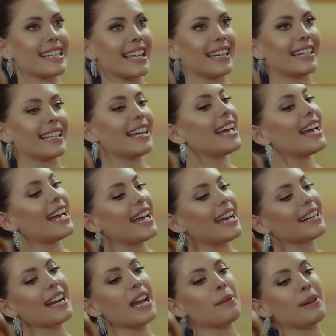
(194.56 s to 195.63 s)
Neyse,
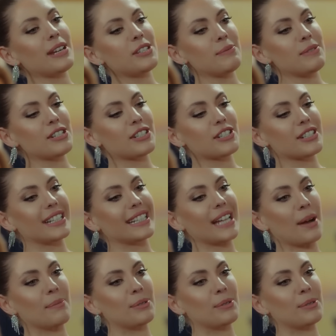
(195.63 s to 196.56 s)
Kaya Beyciğim iş dışında ne